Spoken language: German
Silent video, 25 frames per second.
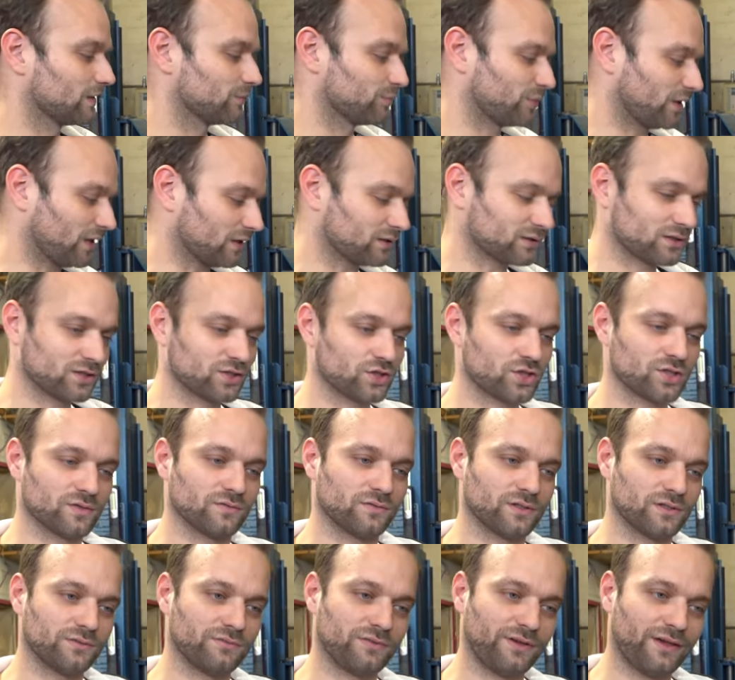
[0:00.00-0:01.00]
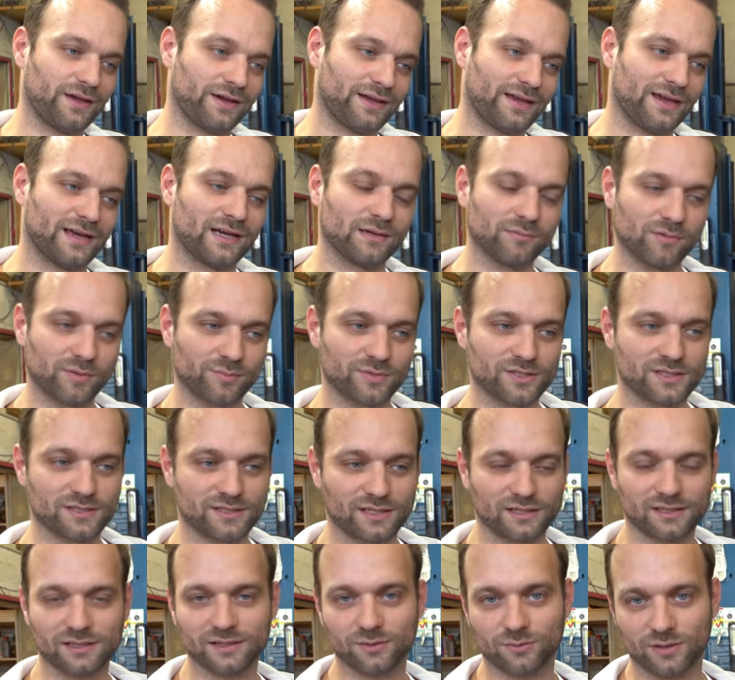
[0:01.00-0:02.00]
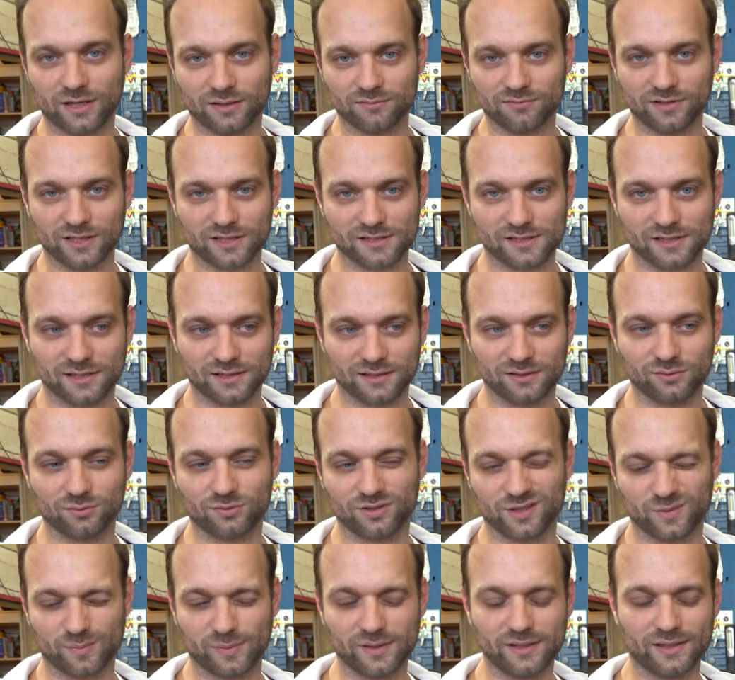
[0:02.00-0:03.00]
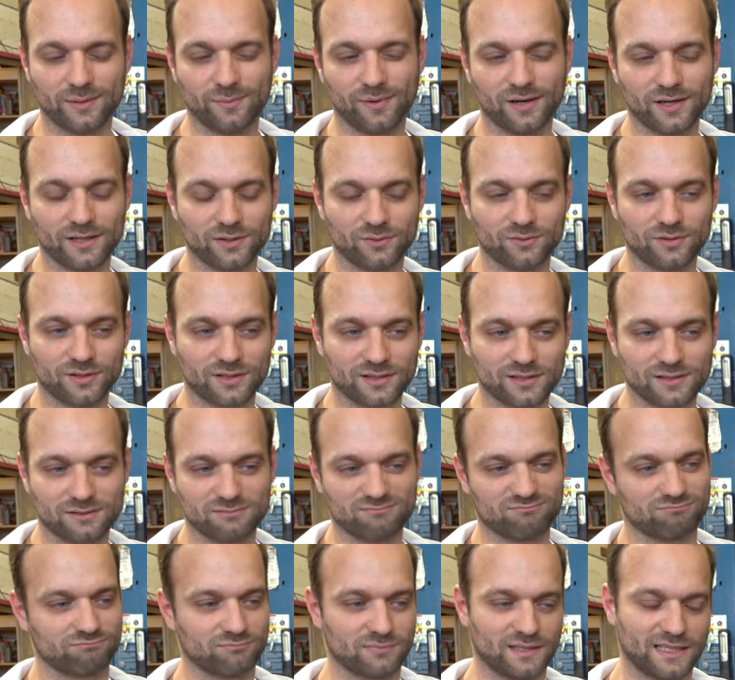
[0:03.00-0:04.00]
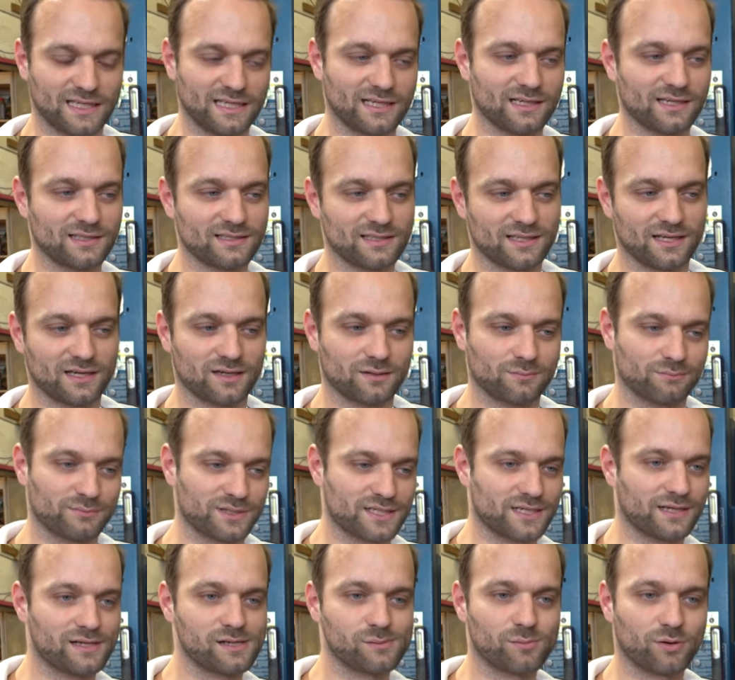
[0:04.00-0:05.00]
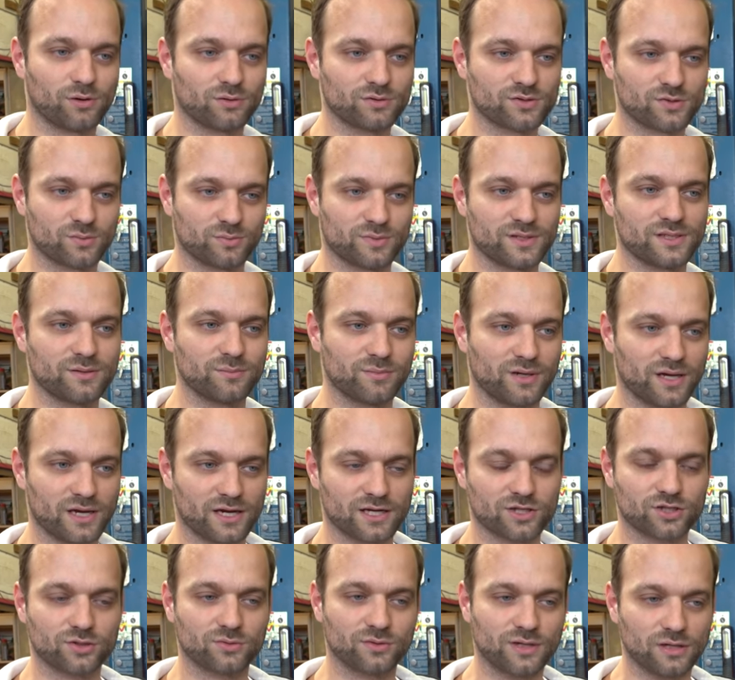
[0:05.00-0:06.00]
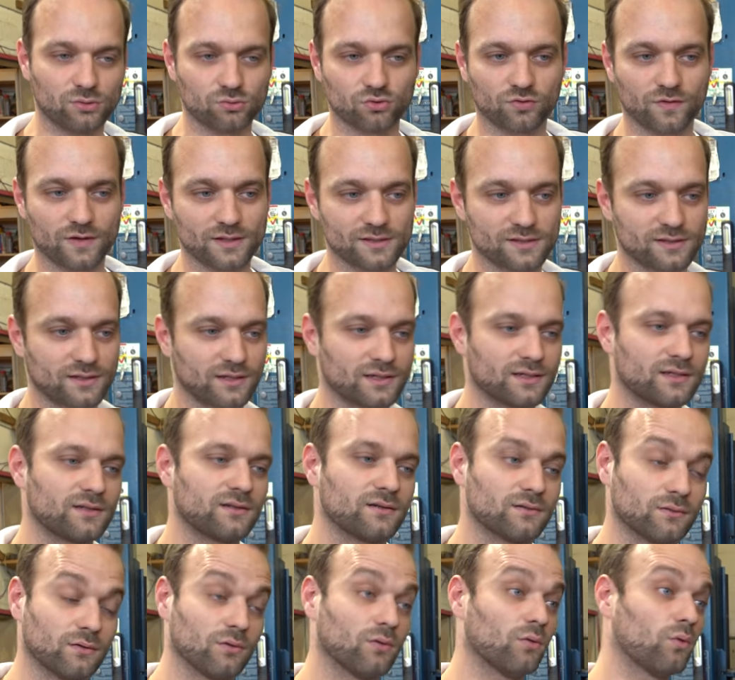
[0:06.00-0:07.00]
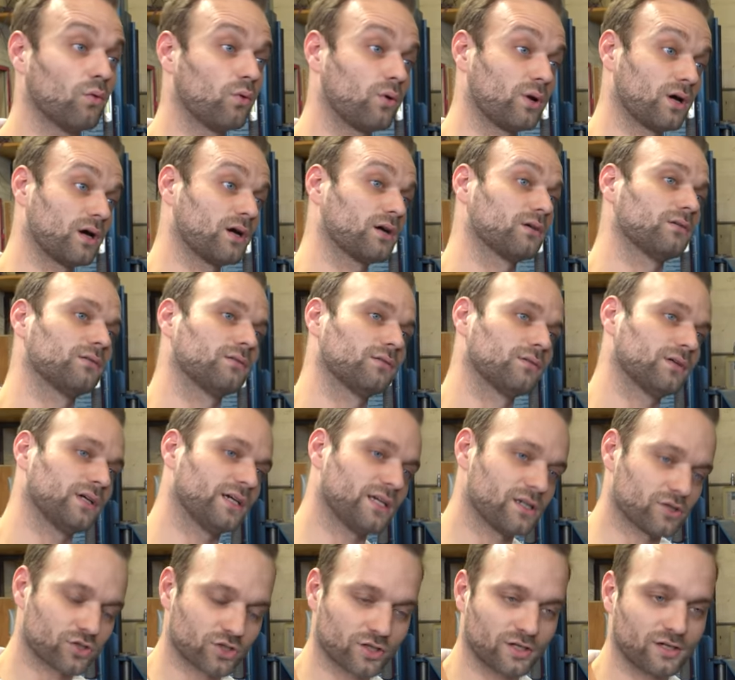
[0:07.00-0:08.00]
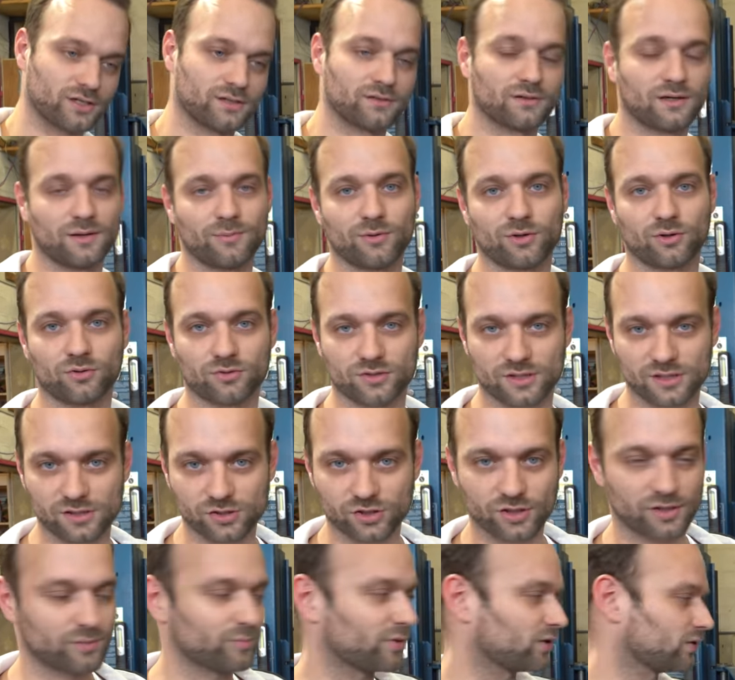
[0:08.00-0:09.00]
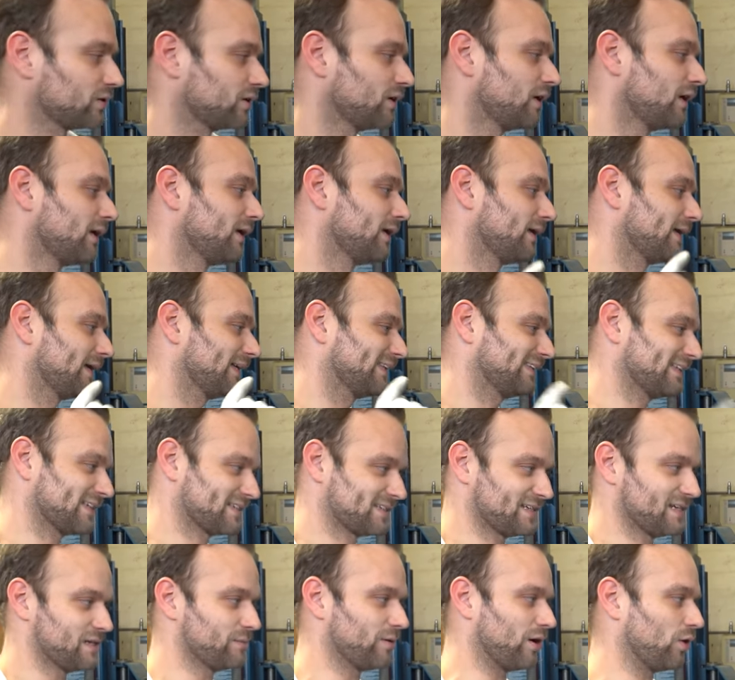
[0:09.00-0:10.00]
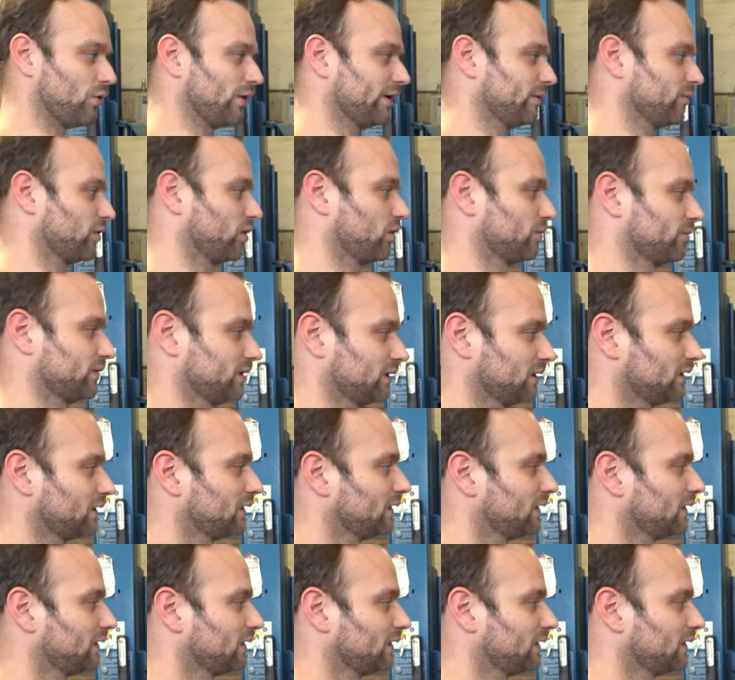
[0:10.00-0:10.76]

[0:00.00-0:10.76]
Praktisch wollen wir ja gerne mal ein bisschen Technik und Handwerk zeigen und ich bin der Meinung, dass jeder, der Metallbauen so ein bisschen beherrscht und Alu schweißen kann oder Edelstahl, kann man auch aus Edelstahl bauen, das selber auch hinbekommt.